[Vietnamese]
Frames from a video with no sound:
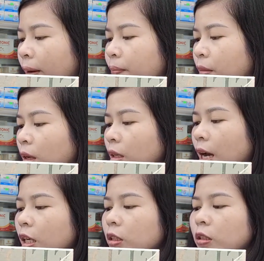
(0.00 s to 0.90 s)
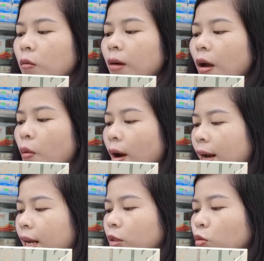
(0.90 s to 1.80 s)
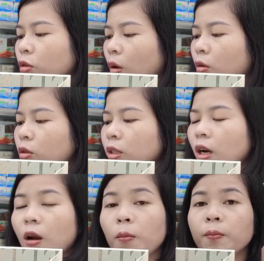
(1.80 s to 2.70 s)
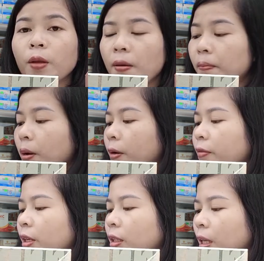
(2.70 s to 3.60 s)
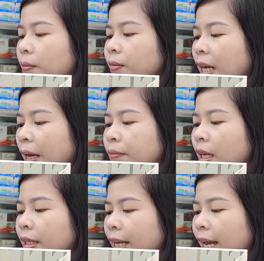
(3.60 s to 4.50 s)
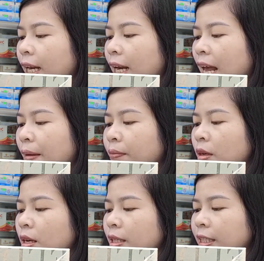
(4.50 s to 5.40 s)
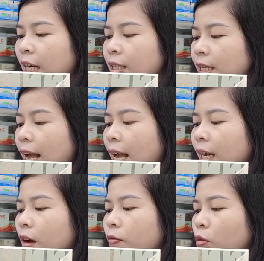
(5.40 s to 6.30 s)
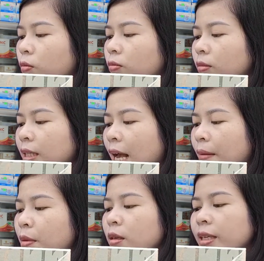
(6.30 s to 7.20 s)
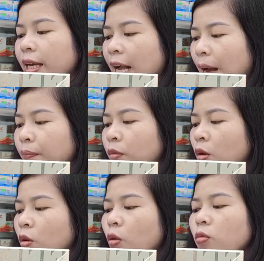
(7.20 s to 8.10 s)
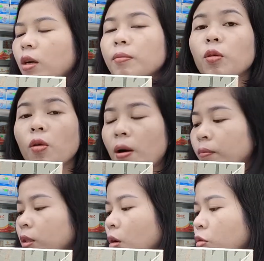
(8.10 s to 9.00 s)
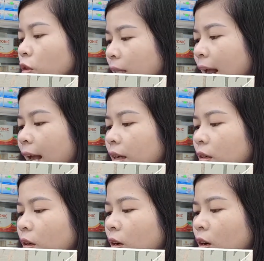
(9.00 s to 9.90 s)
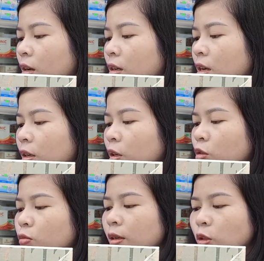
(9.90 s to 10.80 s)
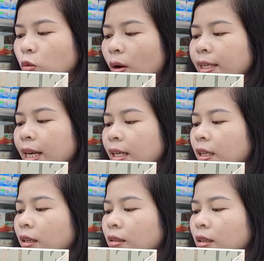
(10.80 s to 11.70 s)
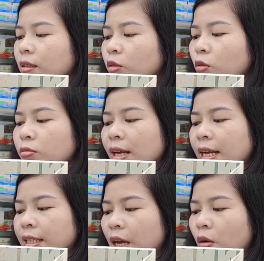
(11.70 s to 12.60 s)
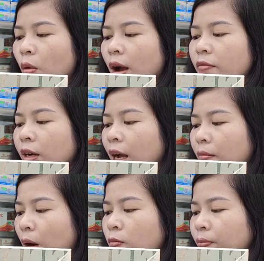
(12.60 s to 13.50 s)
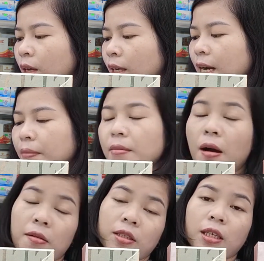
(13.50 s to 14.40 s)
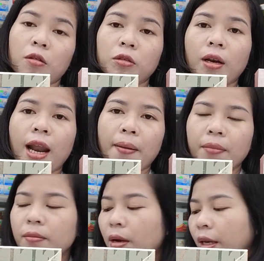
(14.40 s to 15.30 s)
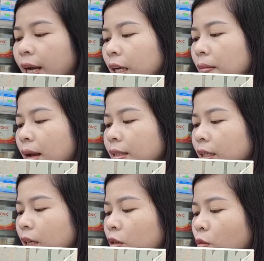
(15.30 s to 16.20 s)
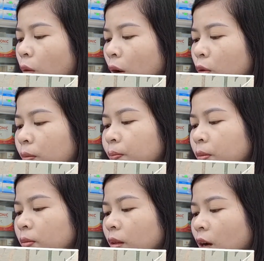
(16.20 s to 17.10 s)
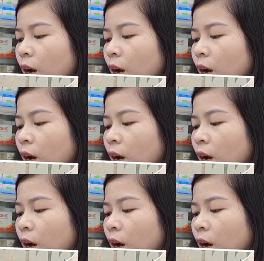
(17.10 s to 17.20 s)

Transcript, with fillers: Đấy, chống lão hóa này, thu nhỏ lỗ chân lông, mờ vết thâm, nám, tàn nhang, làm trắng da, khắc phục da bớt nhạy cảm, cung cấp độ ẩm sâu cho da. Đó, nói chung là xóa nhăn, nâng cơ, giúp da trẻ hóa và căng bóng. Đảm bảo là sau từ năm đến bảy ngày các bạn sẽ thấy hiệu quả luôn. Đó,